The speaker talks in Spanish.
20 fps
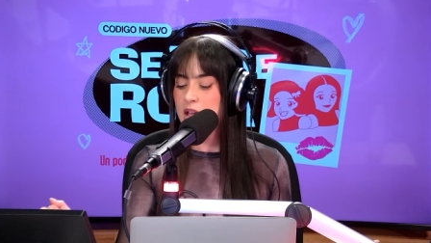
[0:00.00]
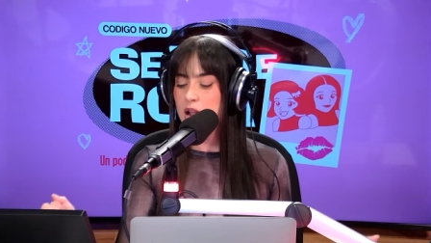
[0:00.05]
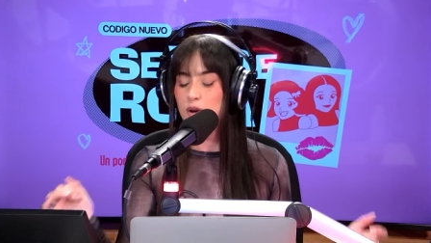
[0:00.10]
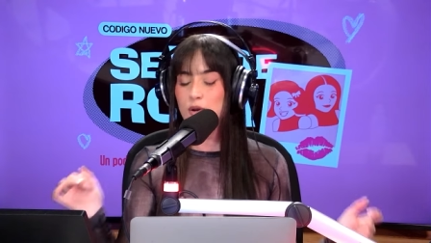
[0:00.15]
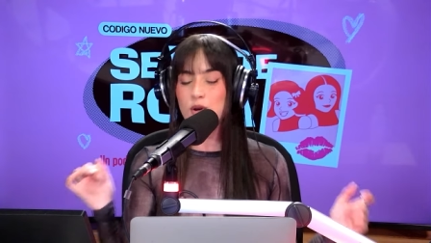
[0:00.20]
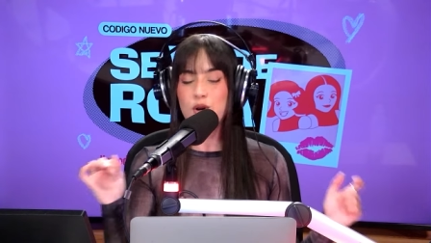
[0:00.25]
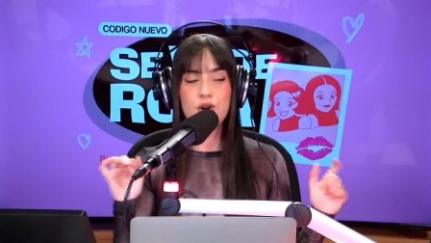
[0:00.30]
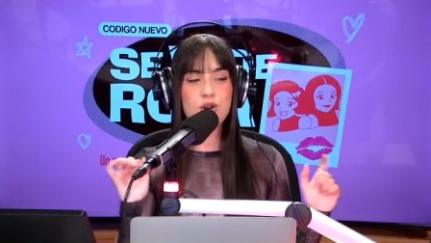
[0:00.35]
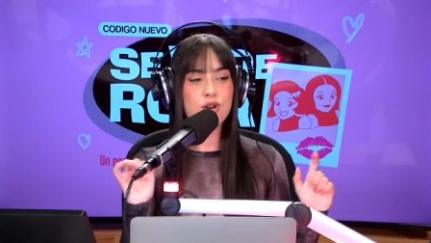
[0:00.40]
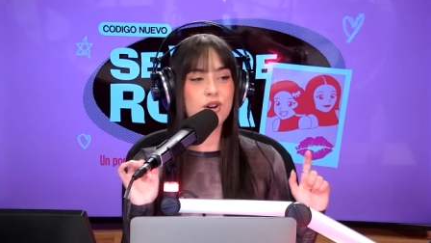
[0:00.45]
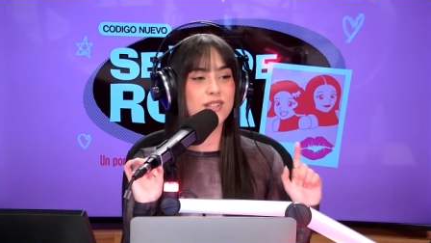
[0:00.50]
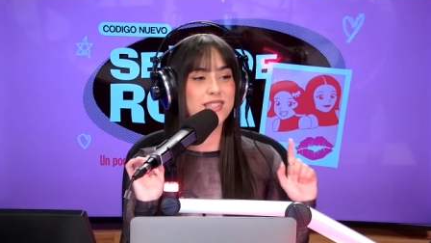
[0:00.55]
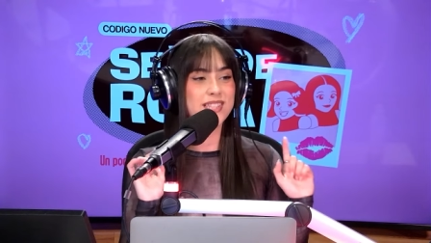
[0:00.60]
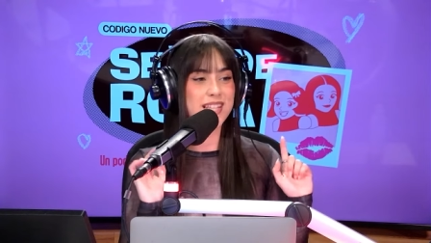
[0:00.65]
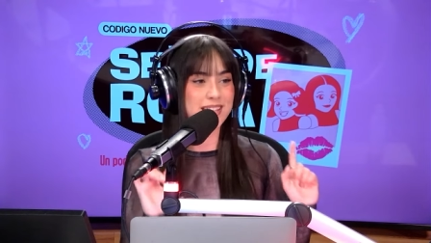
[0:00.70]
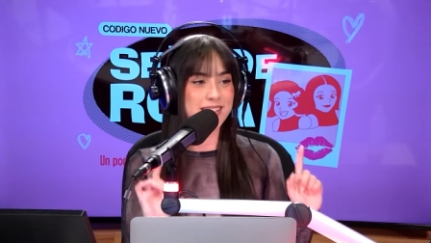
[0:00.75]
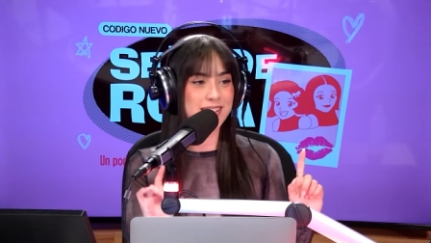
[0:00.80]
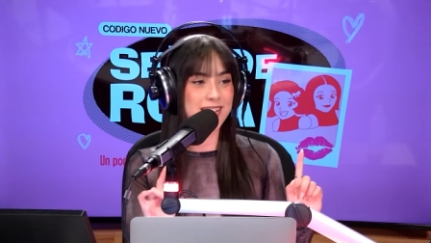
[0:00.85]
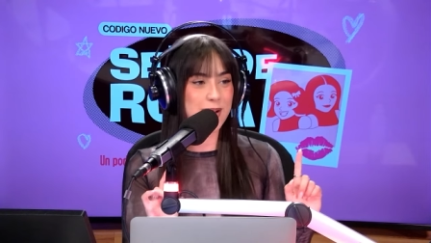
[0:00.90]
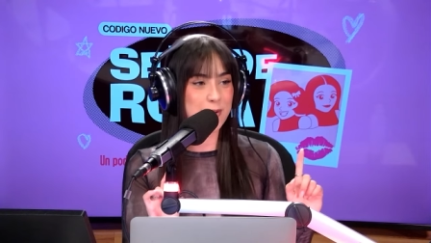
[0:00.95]
Luego
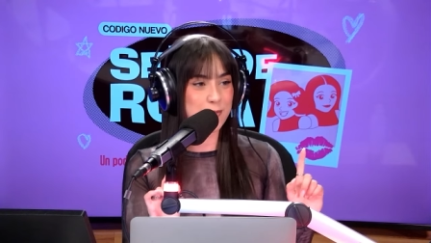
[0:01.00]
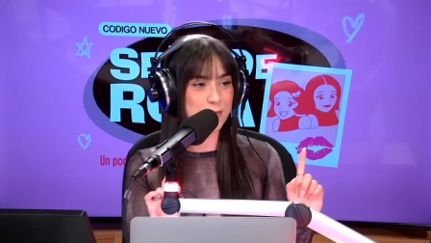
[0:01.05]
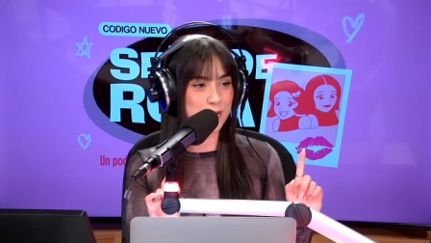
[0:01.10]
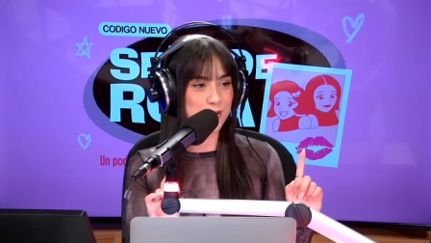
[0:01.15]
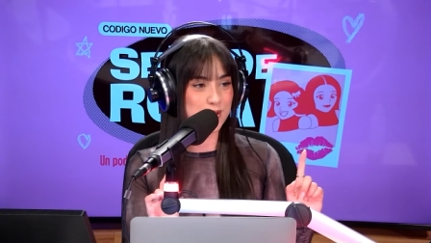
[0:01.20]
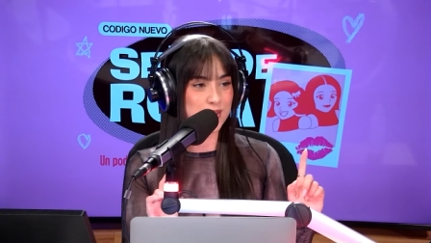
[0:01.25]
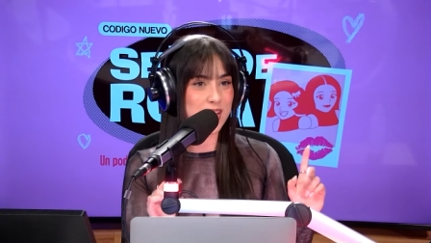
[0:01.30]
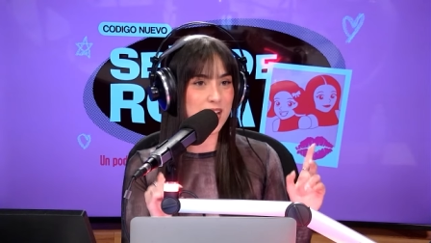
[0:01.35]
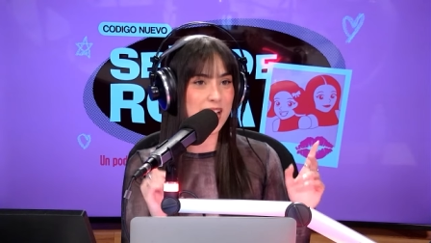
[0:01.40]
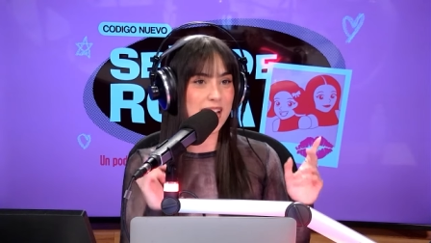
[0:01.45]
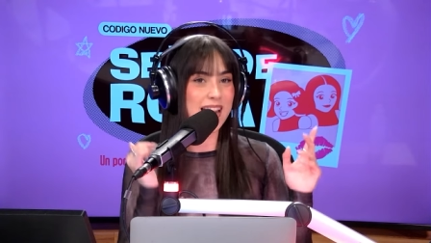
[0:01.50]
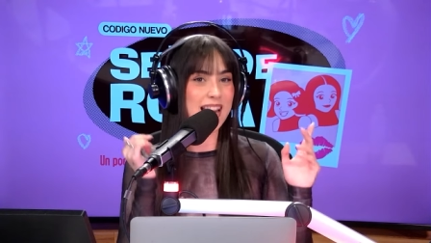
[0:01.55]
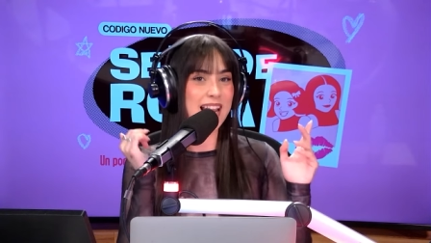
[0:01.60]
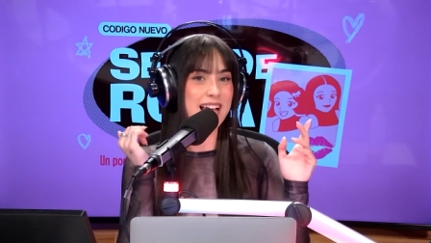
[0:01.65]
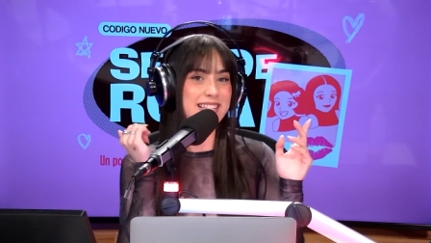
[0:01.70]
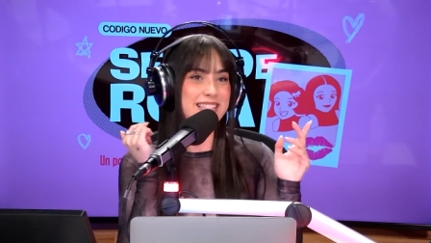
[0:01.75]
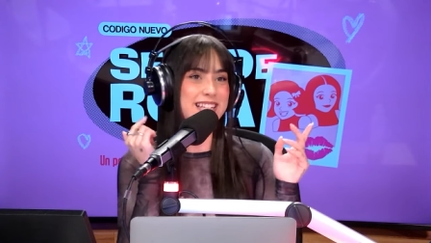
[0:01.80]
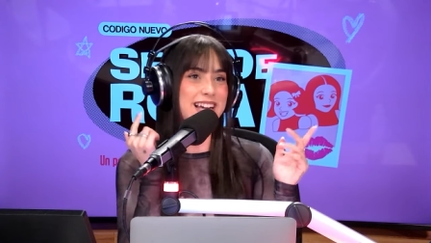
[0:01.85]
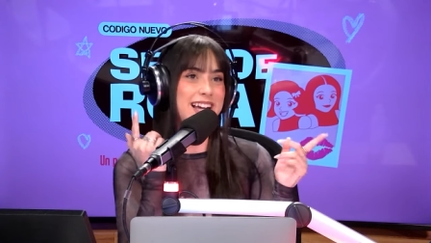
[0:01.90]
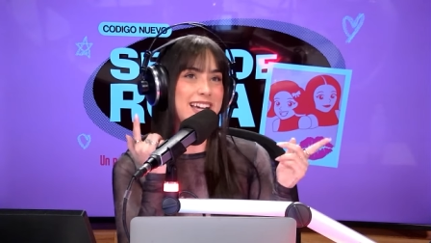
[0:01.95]
tendríamos
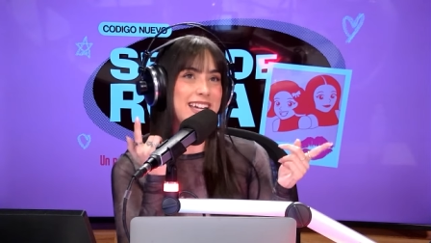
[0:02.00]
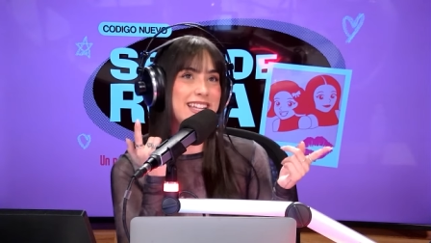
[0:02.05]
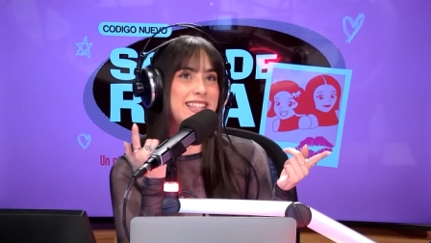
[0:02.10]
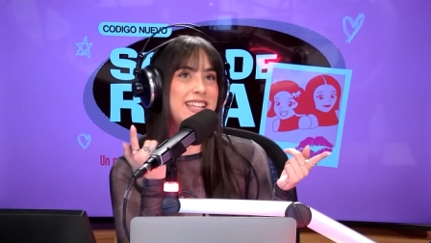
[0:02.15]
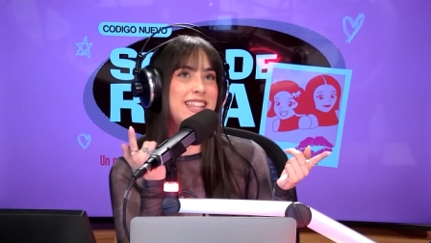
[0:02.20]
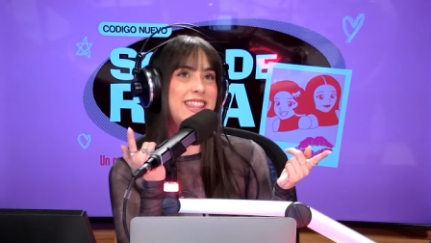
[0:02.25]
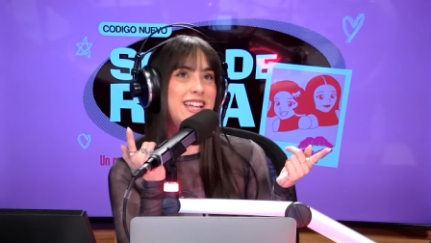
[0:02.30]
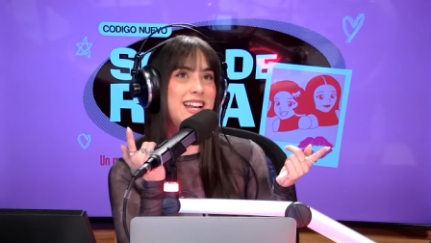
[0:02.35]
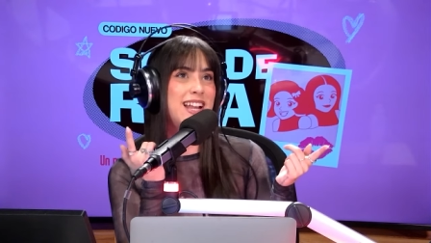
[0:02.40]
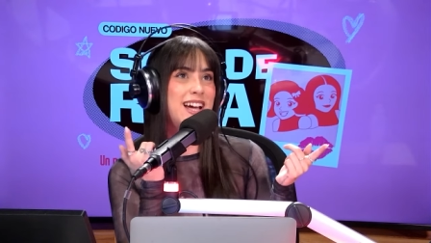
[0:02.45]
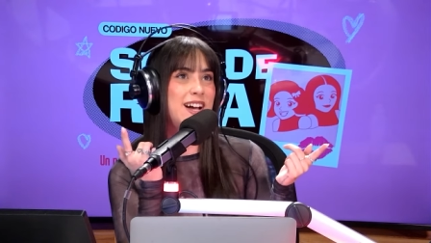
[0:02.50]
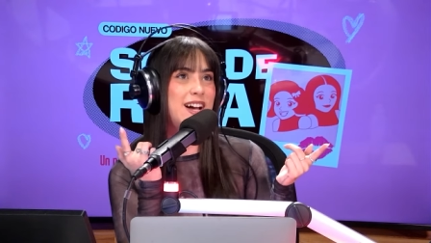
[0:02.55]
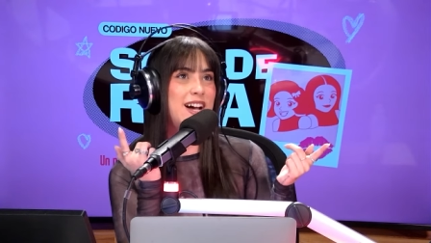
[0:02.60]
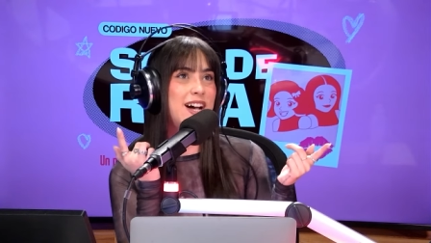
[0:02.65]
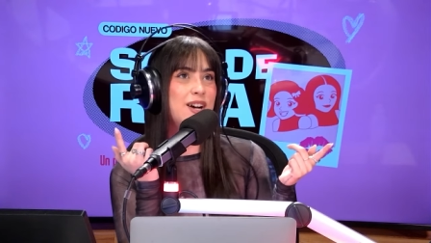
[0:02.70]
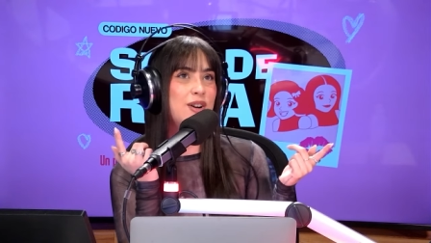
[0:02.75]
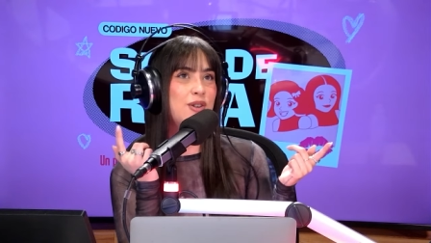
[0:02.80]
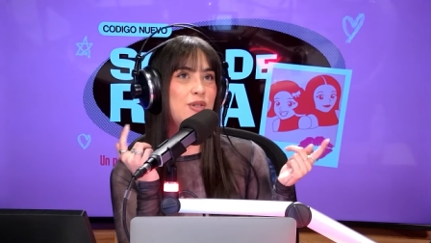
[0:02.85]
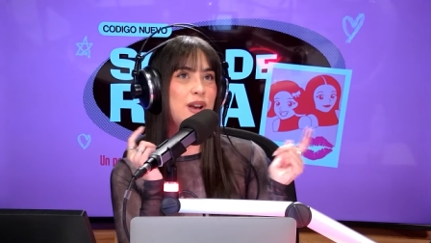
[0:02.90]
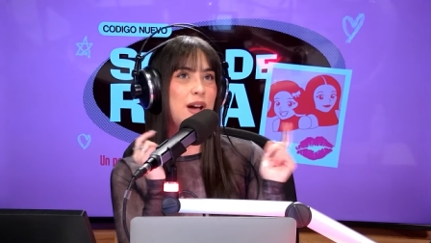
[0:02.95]
la chaqueta de
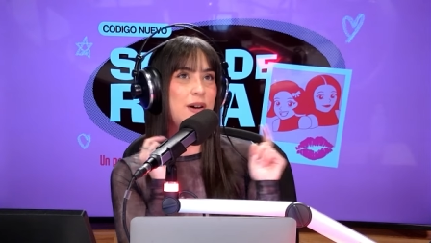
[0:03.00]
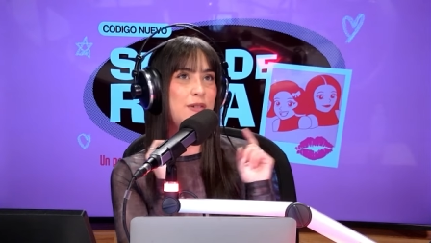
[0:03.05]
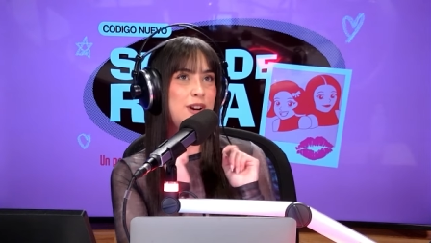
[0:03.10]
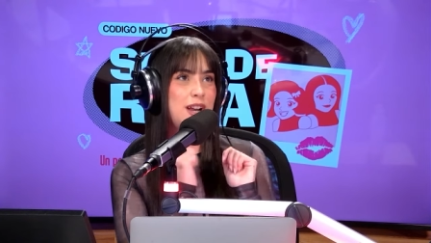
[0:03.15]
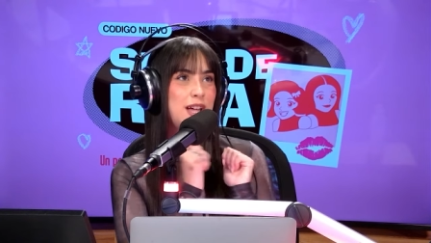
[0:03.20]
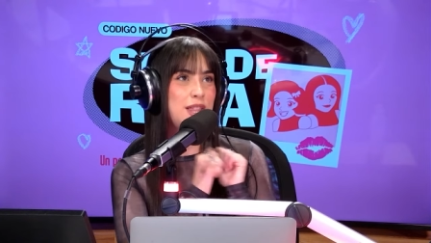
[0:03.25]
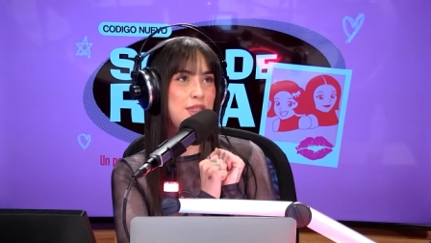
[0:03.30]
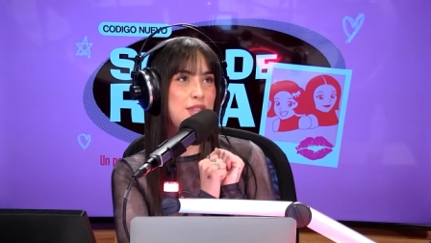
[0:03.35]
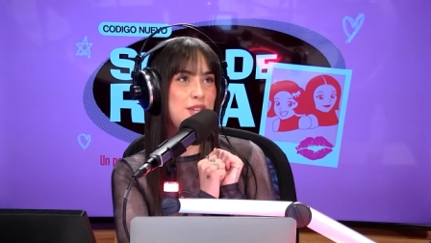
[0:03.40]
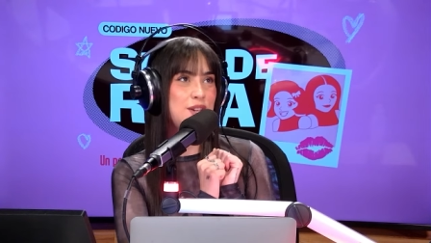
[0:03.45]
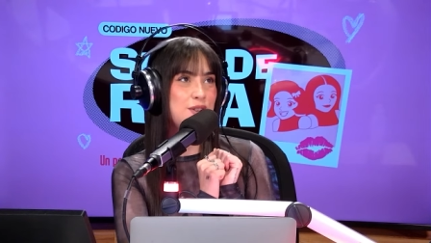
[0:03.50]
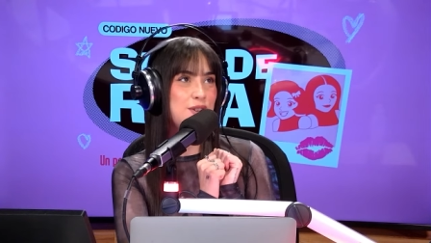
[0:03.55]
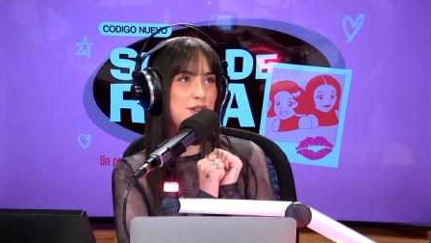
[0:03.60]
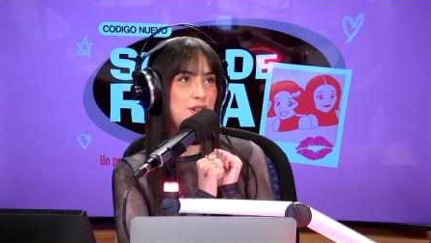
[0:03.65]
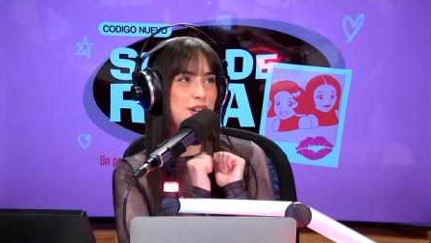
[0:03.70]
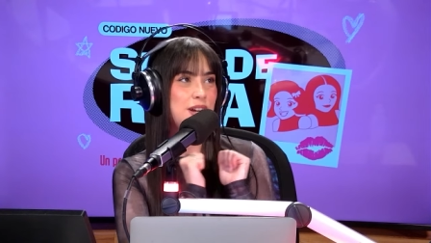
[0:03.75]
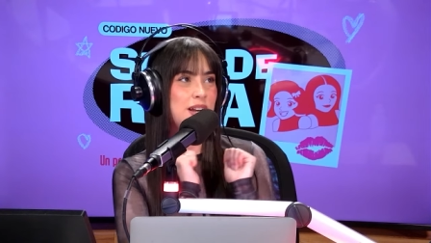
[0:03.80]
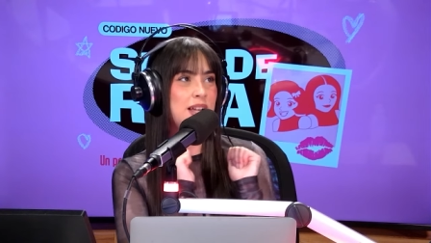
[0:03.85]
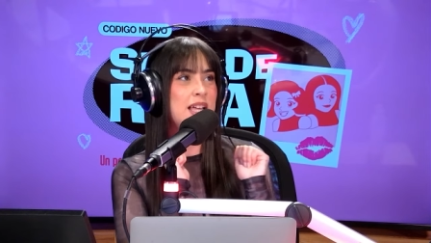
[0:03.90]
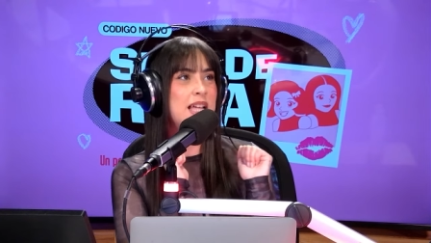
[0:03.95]
la
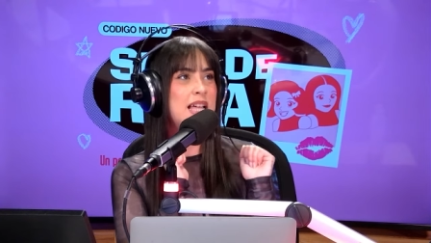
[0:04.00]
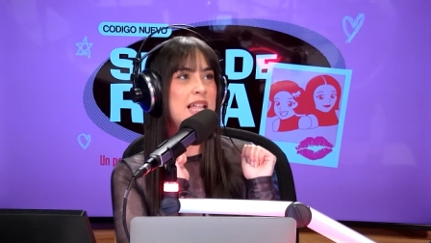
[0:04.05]
colaboración